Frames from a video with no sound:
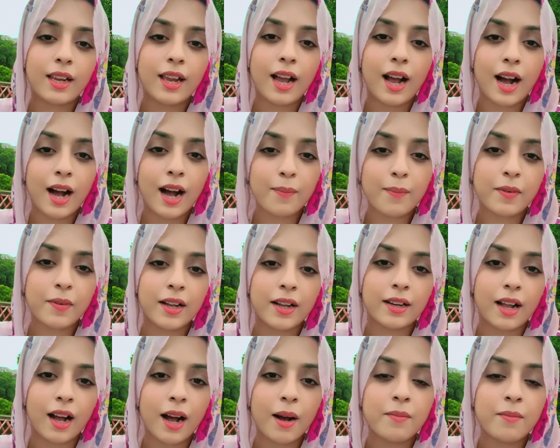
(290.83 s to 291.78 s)
आपका
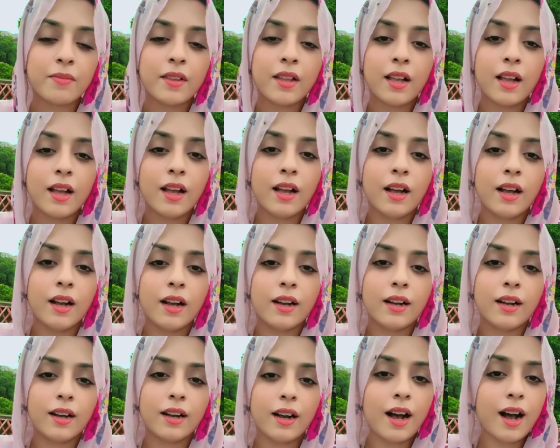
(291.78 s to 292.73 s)
नाम
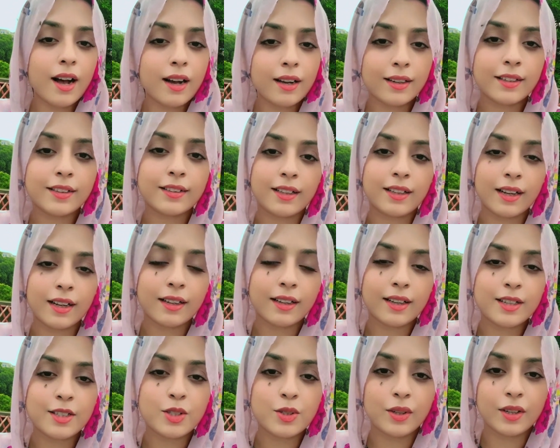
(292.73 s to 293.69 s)
आखिर तक इस
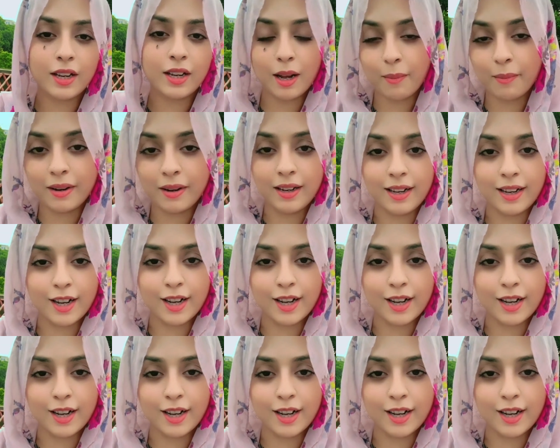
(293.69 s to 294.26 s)
दुनिया में लिया